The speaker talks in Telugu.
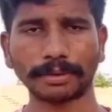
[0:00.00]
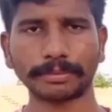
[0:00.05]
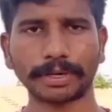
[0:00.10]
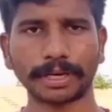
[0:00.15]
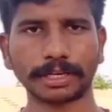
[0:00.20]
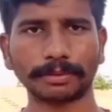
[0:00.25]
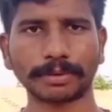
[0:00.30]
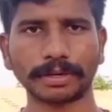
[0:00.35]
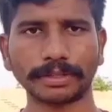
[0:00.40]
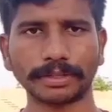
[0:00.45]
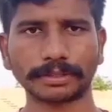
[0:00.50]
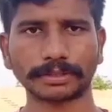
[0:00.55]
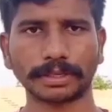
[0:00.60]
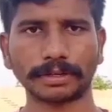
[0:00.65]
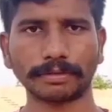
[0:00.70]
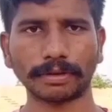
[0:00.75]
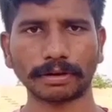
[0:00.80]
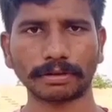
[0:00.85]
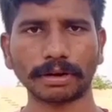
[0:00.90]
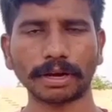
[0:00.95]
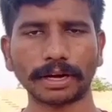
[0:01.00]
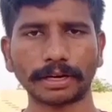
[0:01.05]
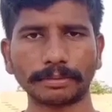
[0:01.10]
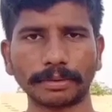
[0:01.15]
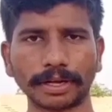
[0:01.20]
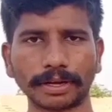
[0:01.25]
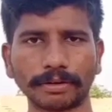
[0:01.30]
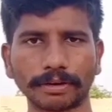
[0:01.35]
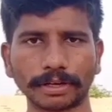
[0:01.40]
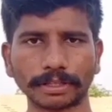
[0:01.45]
మనం అరటిపండ్లు తీసుకోవడం వల్ల కూడా
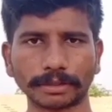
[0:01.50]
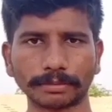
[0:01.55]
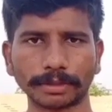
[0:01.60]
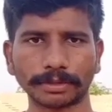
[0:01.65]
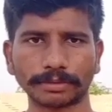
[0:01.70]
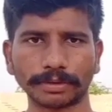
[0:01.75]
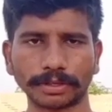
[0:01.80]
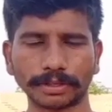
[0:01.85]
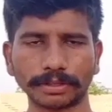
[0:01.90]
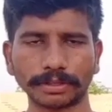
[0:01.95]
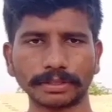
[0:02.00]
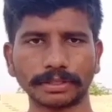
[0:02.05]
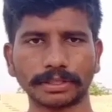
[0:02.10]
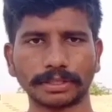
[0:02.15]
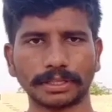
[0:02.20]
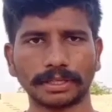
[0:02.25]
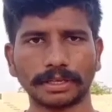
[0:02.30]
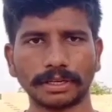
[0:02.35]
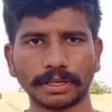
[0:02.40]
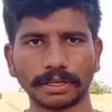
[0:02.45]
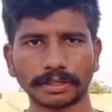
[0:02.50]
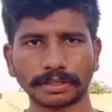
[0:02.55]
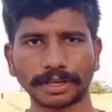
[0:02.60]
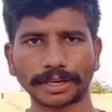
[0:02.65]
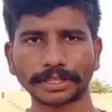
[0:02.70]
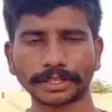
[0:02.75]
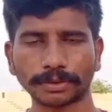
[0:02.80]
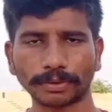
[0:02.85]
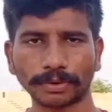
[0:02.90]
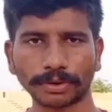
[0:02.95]
హైట్ పెరిగే అవకాశం ఎక్కువ ఉన్నది
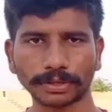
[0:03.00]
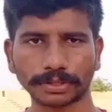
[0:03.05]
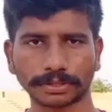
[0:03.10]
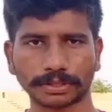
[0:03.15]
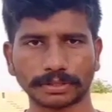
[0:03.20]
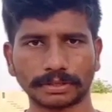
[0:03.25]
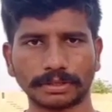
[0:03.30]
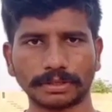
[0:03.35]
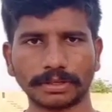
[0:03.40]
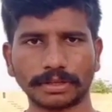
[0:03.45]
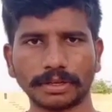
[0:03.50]
నెక్స్ట్ ఓట్స్